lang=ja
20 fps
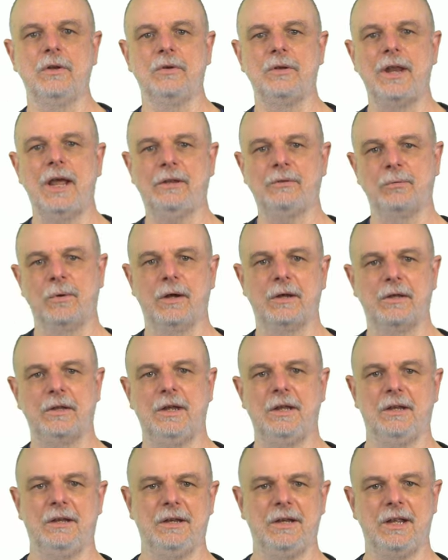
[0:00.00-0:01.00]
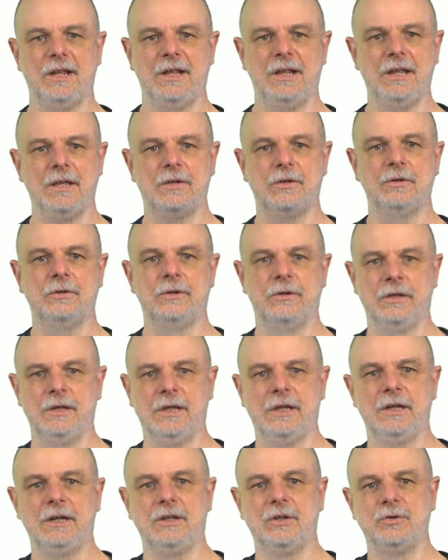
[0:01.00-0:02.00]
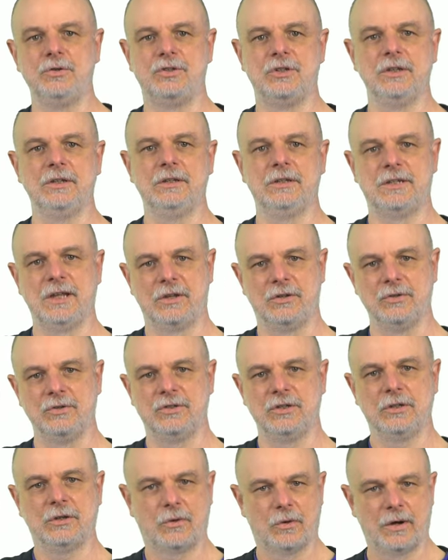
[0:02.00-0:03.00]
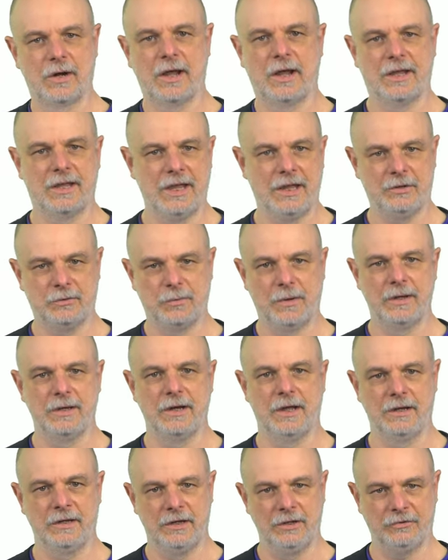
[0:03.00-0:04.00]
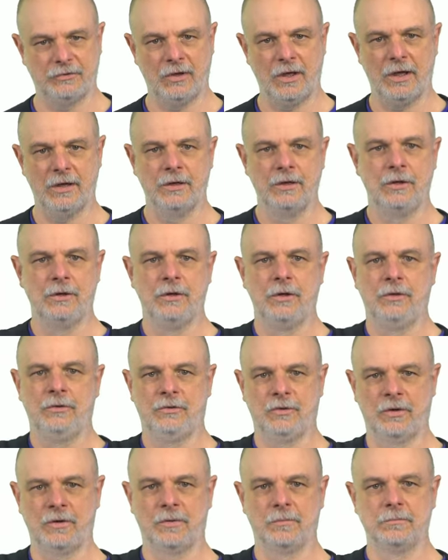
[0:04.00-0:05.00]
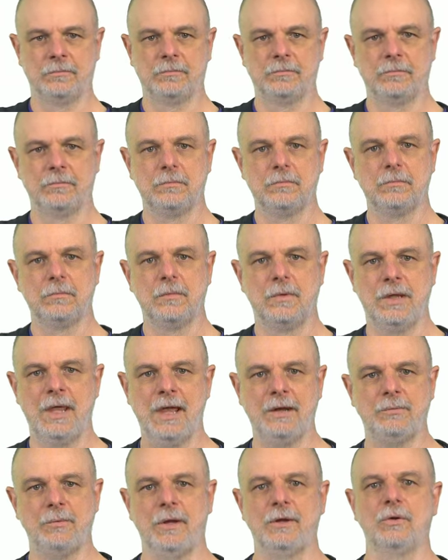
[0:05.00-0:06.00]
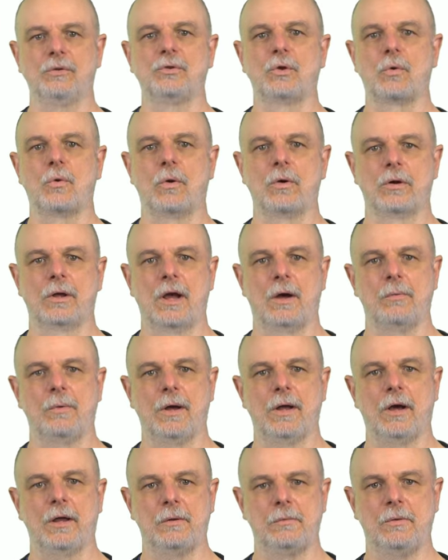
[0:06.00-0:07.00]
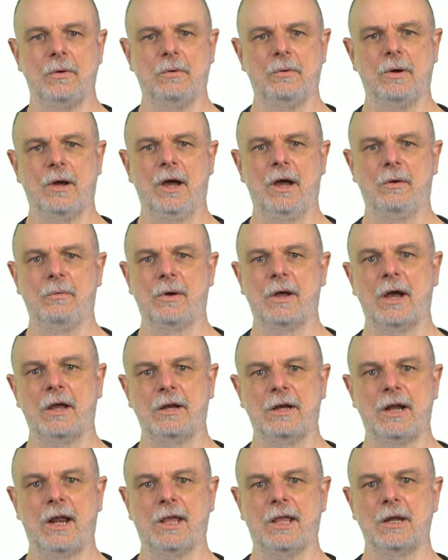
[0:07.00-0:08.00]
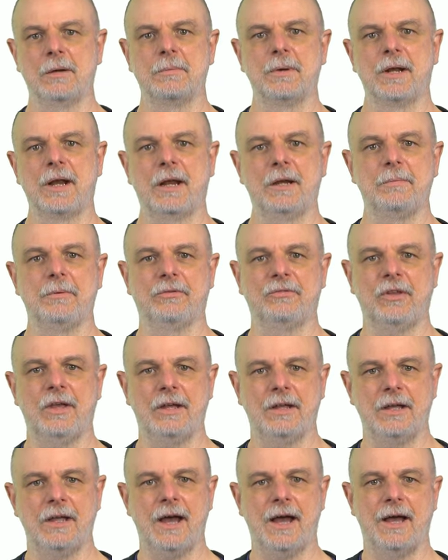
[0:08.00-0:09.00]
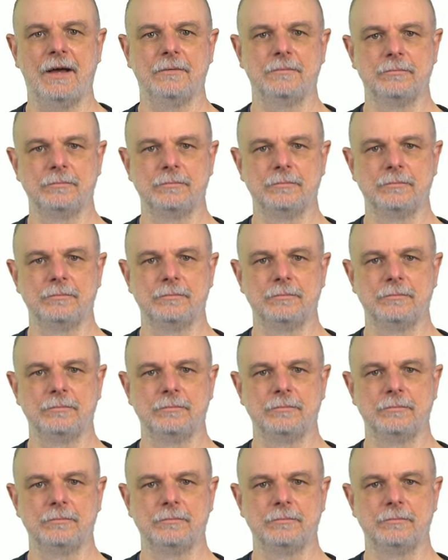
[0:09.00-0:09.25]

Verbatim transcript: ネットワークにに行く入り口、出口、これがゲートウェイなんですが、そのゲートウェイのところがわかるからなければなりませんが、